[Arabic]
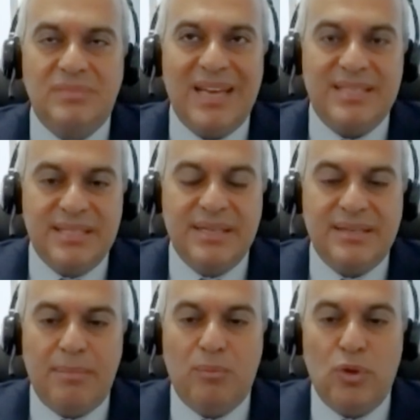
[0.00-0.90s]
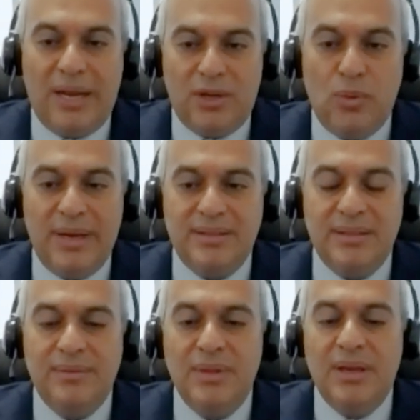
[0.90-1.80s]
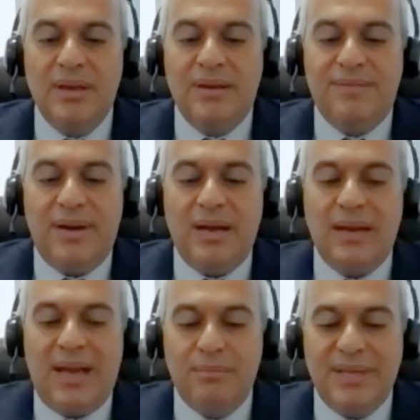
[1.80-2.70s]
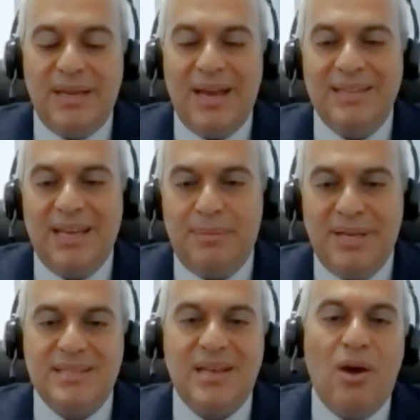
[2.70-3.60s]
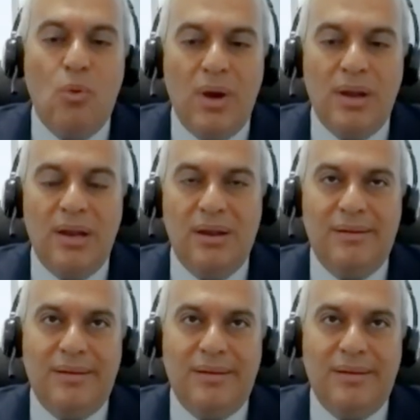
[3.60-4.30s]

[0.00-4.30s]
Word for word: تاثير زي ما بقول على الكواليتي فالحمد لله هيدي انا بحسها اول